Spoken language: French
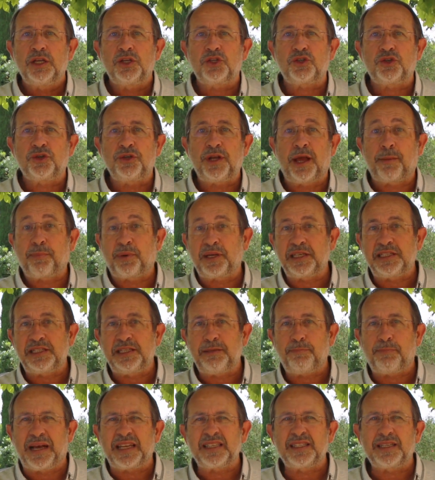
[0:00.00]
Je
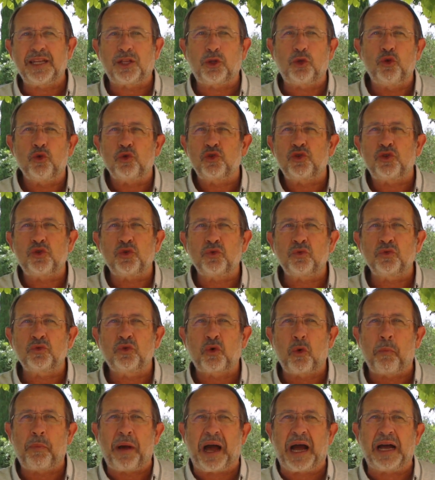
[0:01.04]
n'apprécie pas cette notion
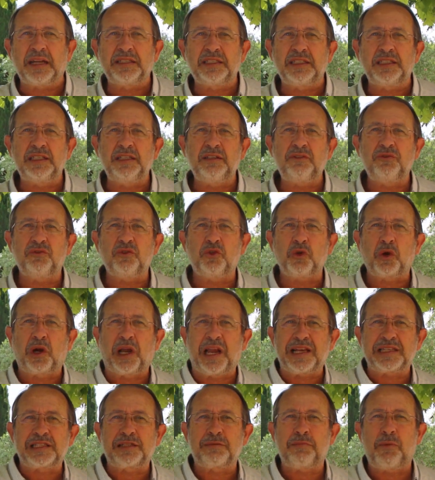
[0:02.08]
comparative, de
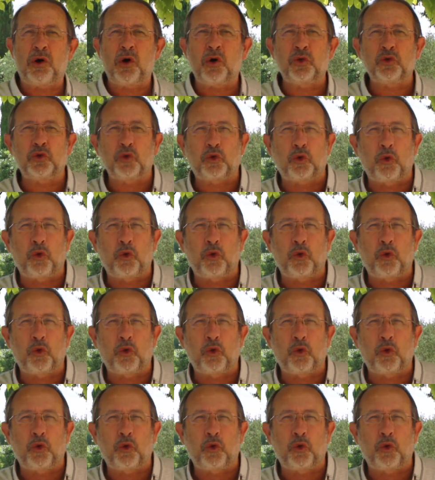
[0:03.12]
classement, de